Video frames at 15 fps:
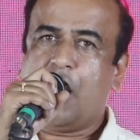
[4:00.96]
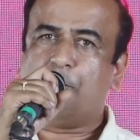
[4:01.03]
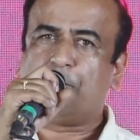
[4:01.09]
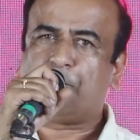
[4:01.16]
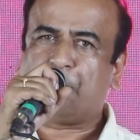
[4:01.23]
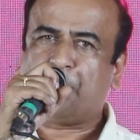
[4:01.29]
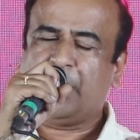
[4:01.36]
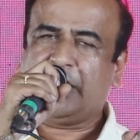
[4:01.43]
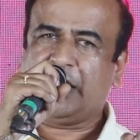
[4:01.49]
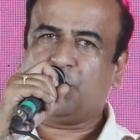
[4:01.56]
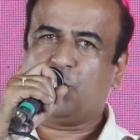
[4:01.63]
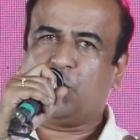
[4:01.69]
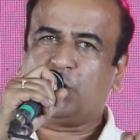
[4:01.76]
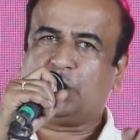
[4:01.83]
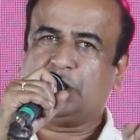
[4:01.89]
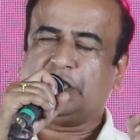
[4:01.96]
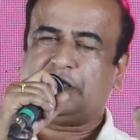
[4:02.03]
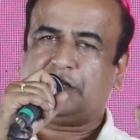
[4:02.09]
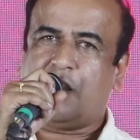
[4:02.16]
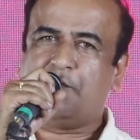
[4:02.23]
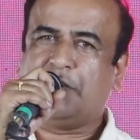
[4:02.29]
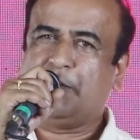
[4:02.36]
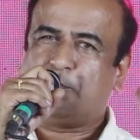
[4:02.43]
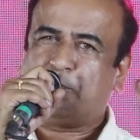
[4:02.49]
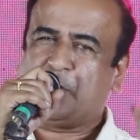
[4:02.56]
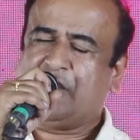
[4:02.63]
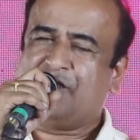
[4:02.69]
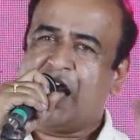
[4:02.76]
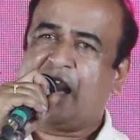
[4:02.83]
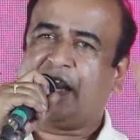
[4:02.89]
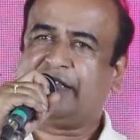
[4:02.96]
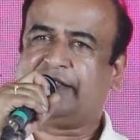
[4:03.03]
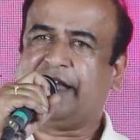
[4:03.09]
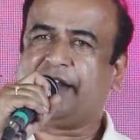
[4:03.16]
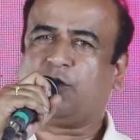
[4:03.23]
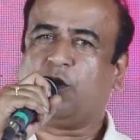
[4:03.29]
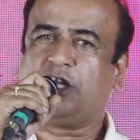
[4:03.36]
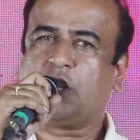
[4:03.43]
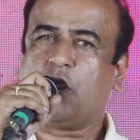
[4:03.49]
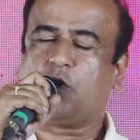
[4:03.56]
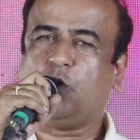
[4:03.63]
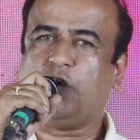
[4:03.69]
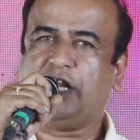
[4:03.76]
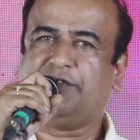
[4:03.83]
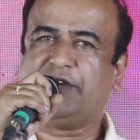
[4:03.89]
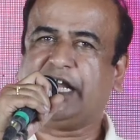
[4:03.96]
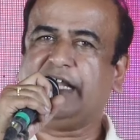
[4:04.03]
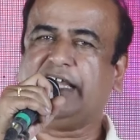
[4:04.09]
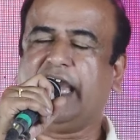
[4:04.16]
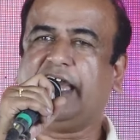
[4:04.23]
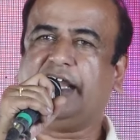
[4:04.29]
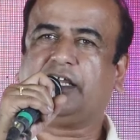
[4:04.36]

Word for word: அப்படி ஒரு தமிழ் பிரவாகத்தை கொடுக்கக்கூடியவர் இங்கே